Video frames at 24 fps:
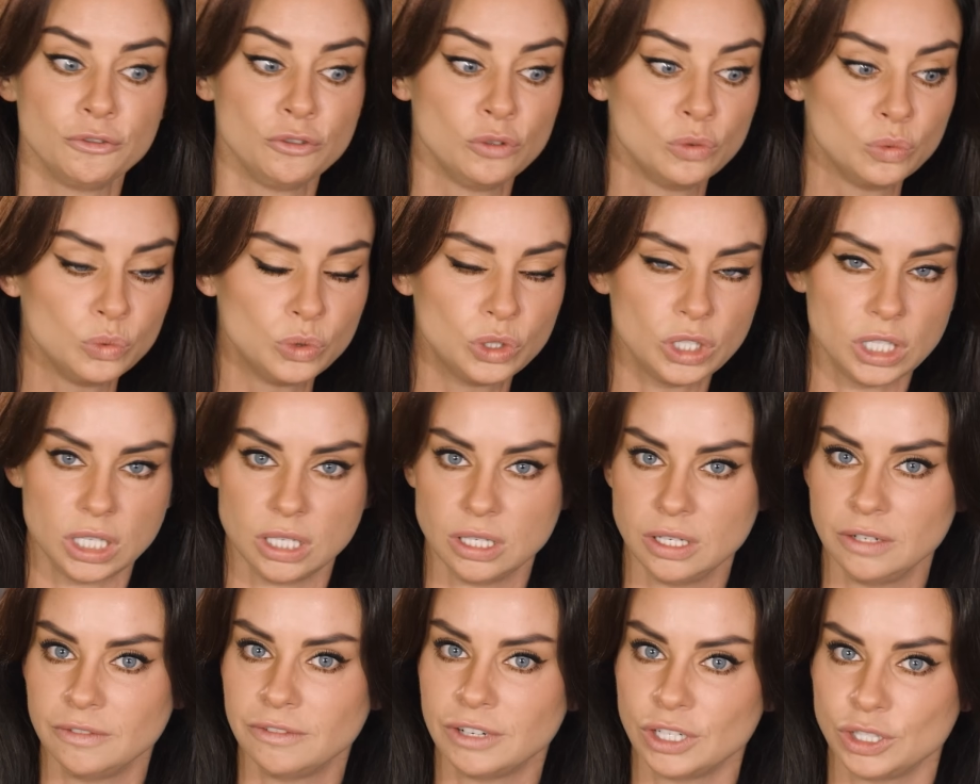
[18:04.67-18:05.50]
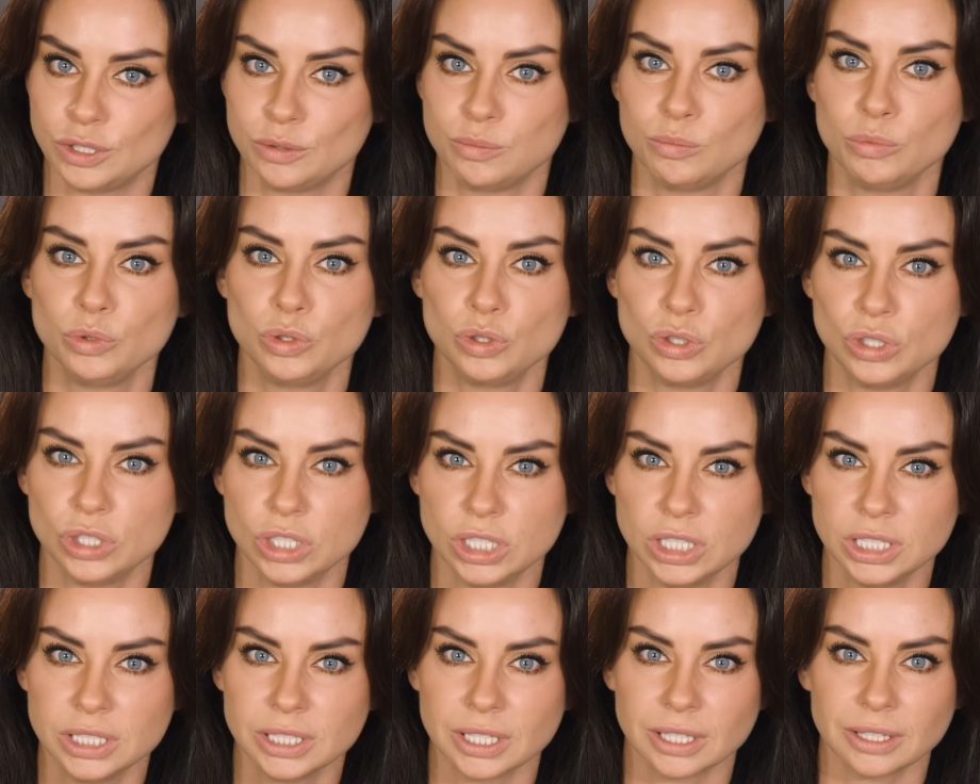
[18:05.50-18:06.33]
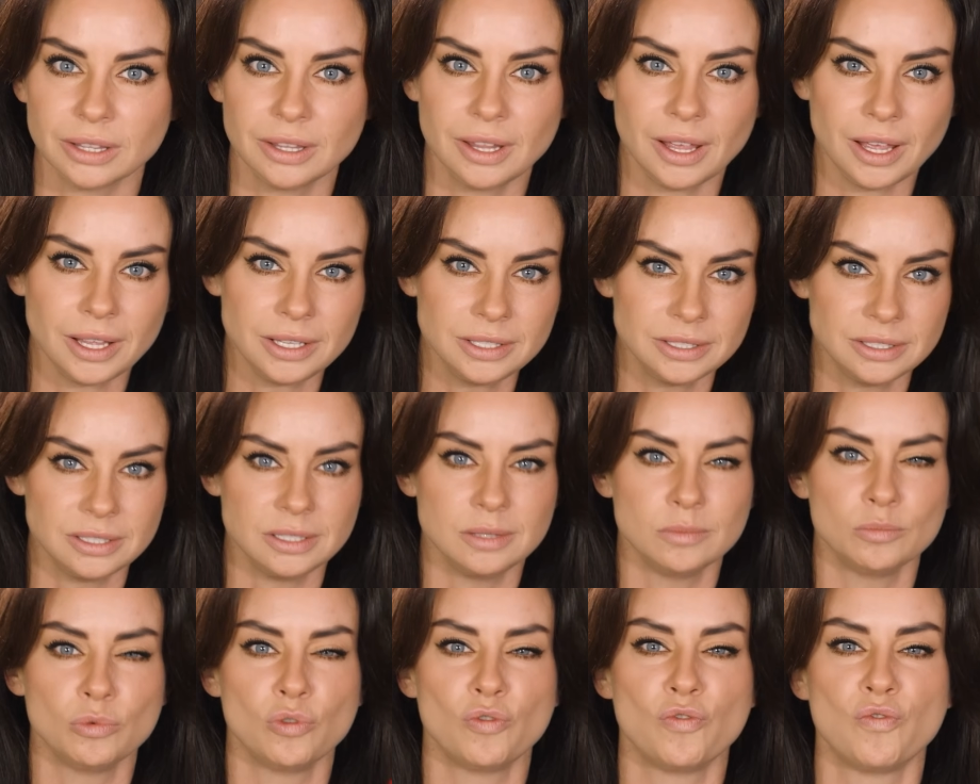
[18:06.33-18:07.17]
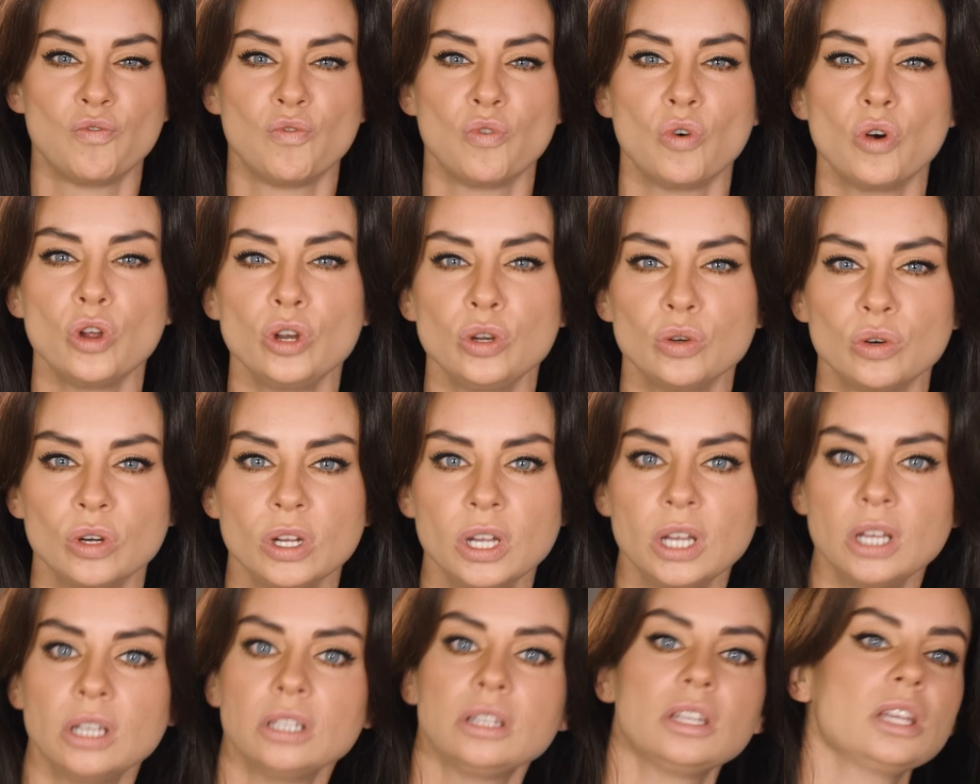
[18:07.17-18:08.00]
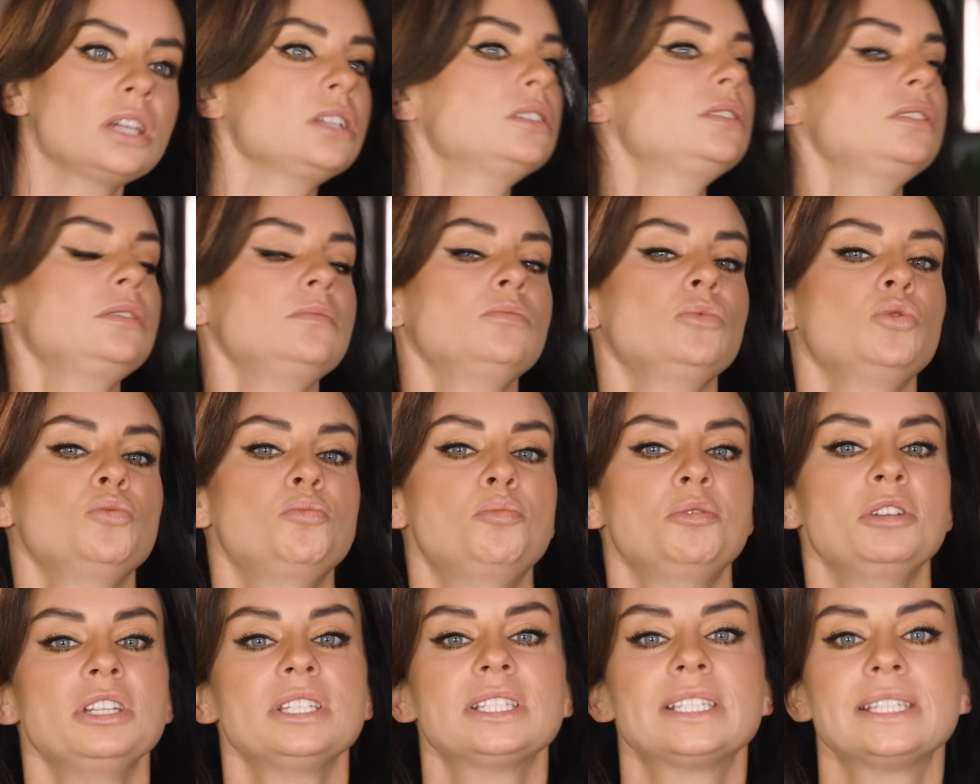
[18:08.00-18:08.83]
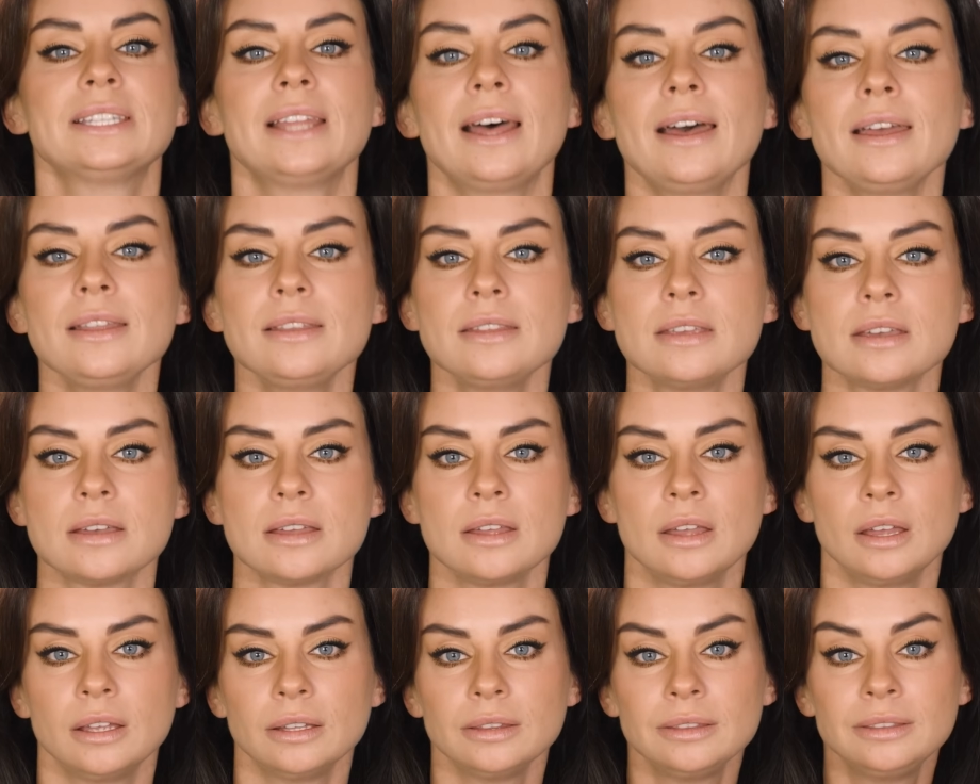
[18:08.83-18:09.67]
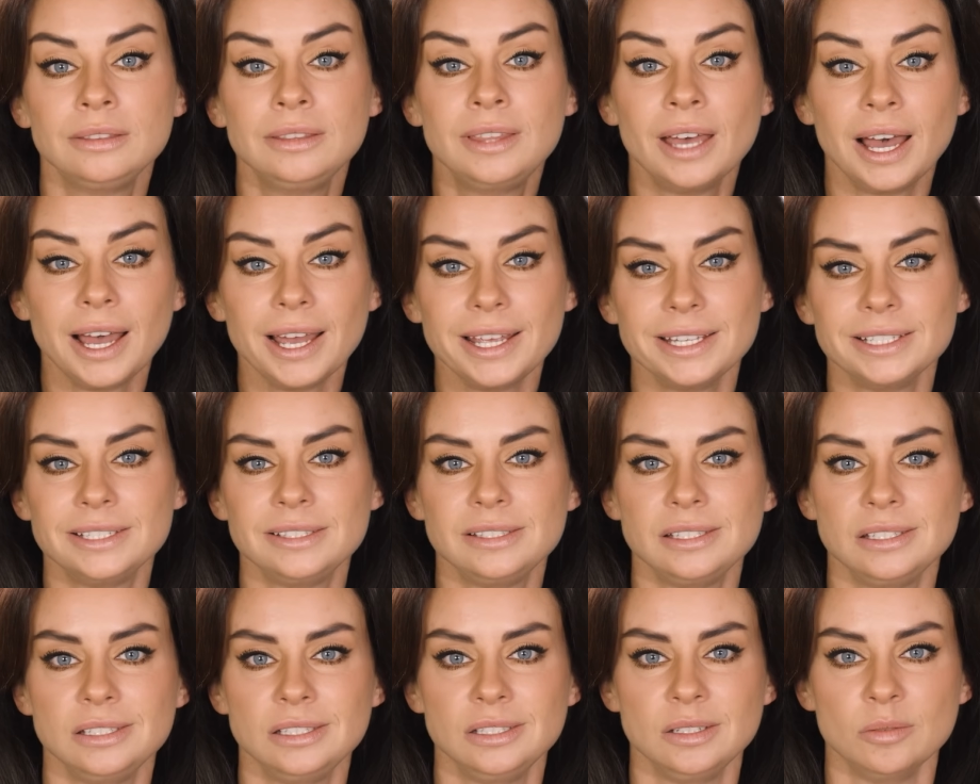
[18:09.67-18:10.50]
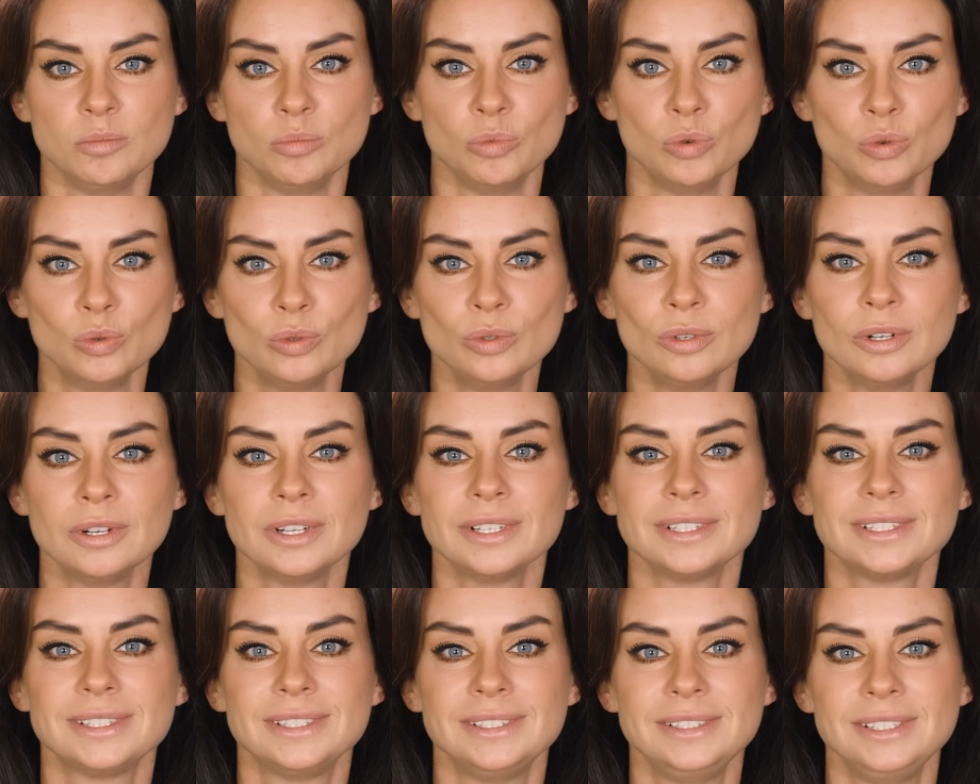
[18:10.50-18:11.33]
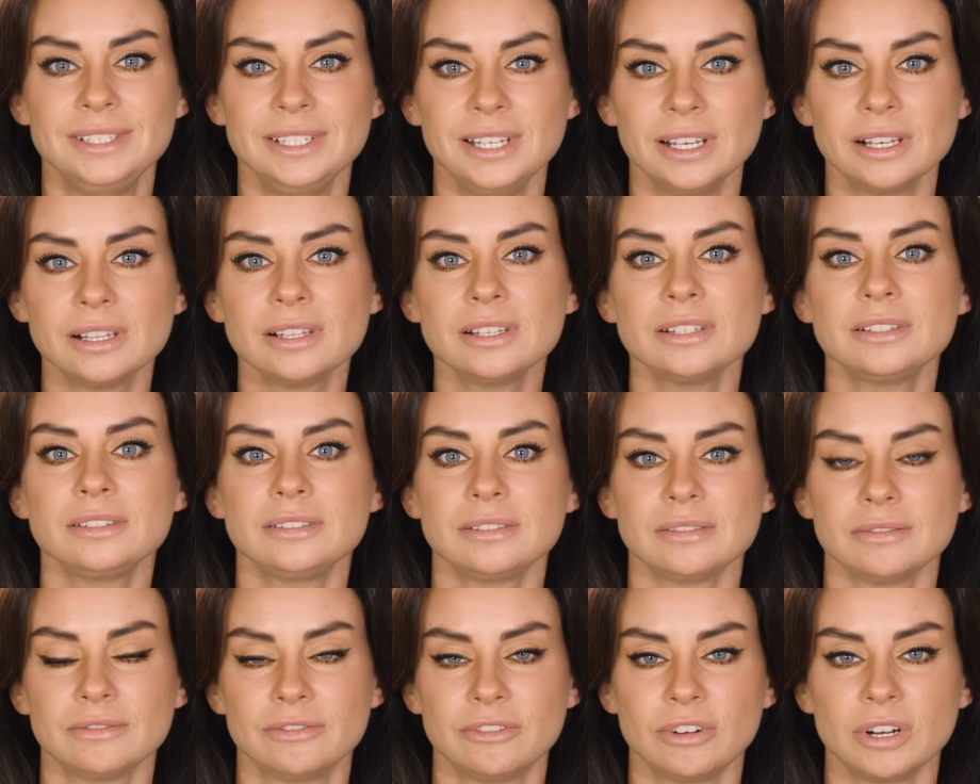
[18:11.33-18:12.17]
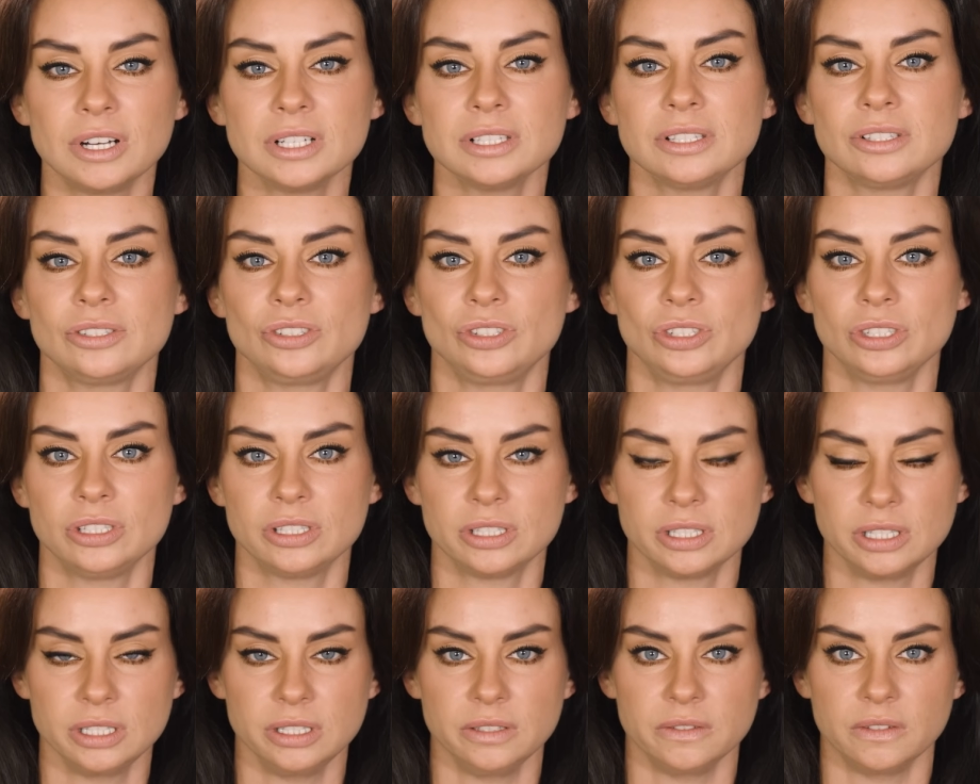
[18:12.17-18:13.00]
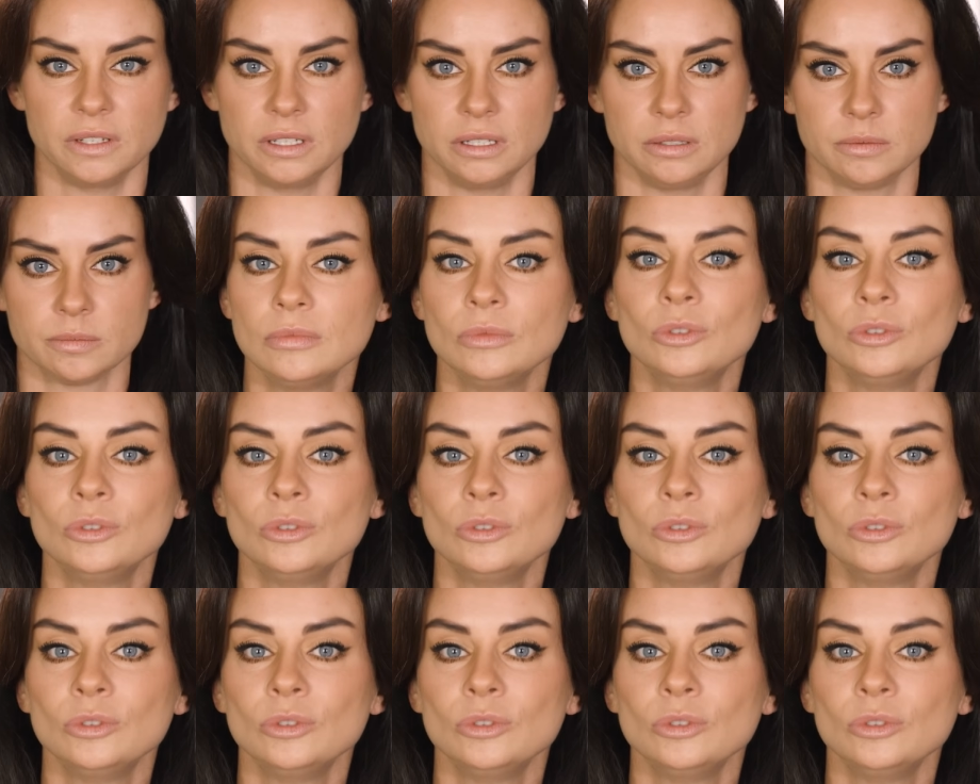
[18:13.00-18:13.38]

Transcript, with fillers: внутренний ваш мужчина, дайте ему волю, дайте ему признание, дайте ему сделать вас счастливой.